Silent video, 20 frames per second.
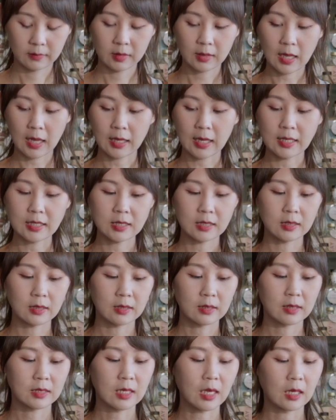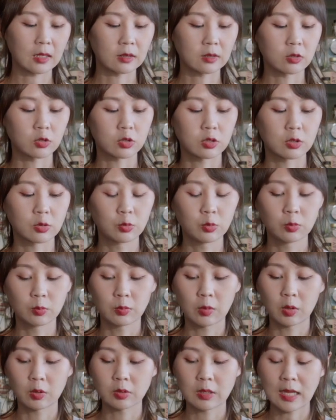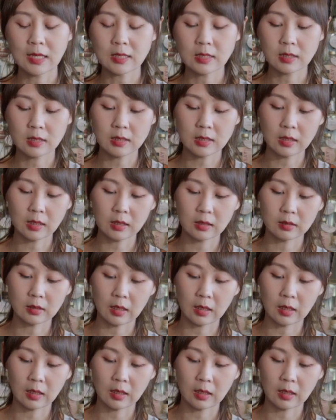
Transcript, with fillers: 大概下个十五秒，它只是一个